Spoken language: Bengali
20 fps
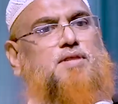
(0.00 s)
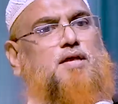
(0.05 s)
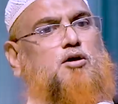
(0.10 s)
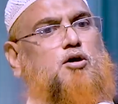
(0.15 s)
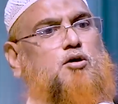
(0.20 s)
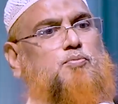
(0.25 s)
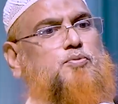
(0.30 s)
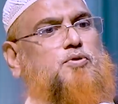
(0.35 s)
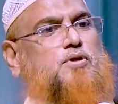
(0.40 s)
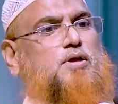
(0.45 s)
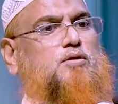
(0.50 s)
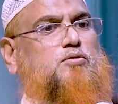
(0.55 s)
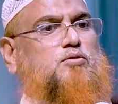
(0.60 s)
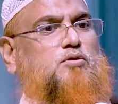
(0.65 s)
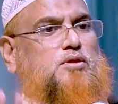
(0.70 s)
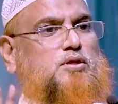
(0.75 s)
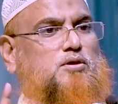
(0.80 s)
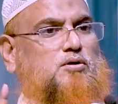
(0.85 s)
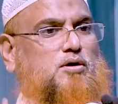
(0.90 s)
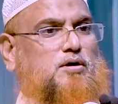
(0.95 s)
দ্বারা অপরের
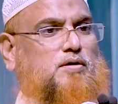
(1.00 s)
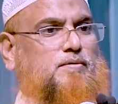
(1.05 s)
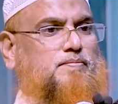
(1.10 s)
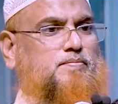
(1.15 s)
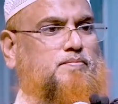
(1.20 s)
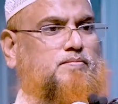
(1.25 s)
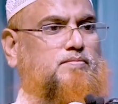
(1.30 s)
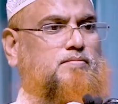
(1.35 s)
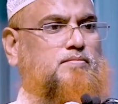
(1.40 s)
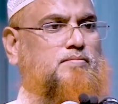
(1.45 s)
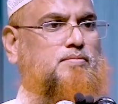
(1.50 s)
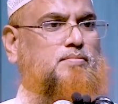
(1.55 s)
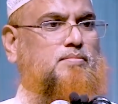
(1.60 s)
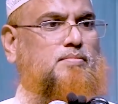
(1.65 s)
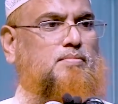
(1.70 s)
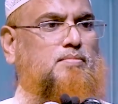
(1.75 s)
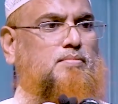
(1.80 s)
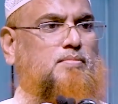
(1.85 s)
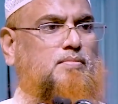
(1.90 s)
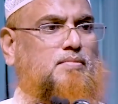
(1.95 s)
ক্ষতি হয়
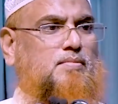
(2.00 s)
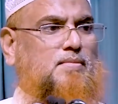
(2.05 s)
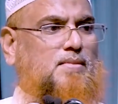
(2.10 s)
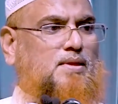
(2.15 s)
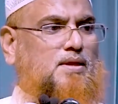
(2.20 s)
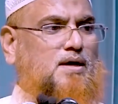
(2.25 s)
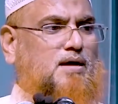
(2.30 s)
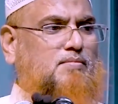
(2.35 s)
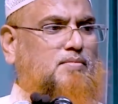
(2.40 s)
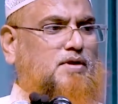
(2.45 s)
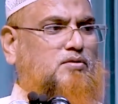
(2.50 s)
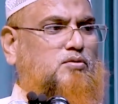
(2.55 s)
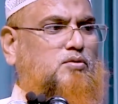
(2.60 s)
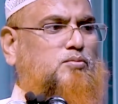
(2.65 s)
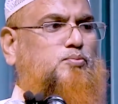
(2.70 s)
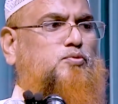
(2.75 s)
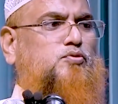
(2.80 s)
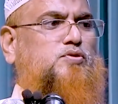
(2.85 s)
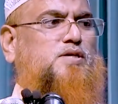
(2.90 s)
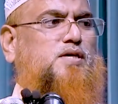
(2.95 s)
আমরা তো
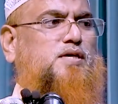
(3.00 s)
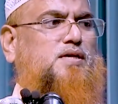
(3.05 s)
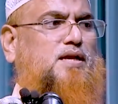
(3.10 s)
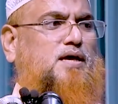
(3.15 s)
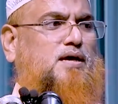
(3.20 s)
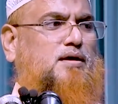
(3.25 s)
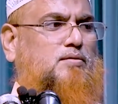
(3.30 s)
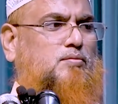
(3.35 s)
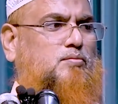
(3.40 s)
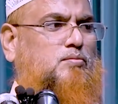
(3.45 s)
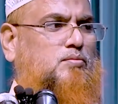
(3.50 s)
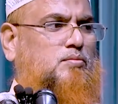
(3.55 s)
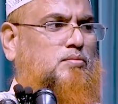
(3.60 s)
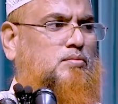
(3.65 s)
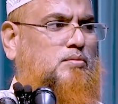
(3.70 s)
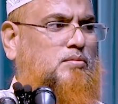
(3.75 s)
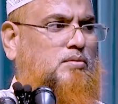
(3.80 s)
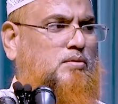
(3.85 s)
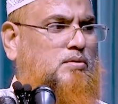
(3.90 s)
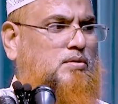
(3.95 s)
বুঝি না
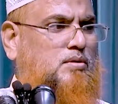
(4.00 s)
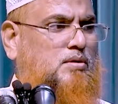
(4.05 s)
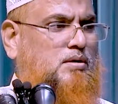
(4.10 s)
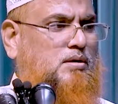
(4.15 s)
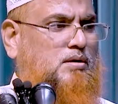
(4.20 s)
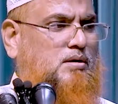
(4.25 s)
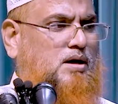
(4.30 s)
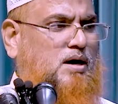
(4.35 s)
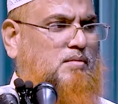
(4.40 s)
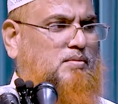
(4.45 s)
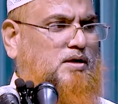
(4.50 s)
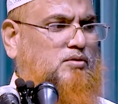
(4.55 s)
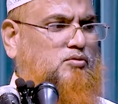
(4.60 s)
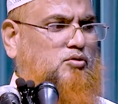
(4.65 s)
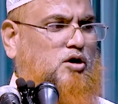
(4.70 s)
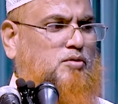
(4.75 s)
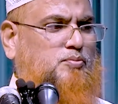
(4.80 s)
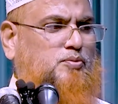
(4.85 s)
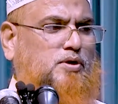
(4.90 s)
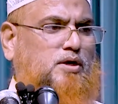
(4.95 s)
আমরা
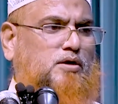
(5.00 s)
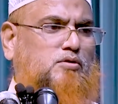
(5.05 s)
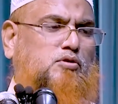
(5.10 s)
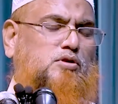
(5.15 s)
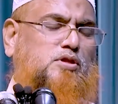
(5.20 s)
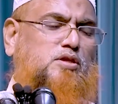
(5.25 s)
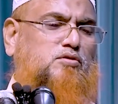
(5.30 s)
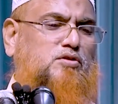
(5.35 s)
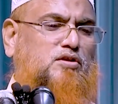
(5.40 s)
তো অপরের ক্ষতি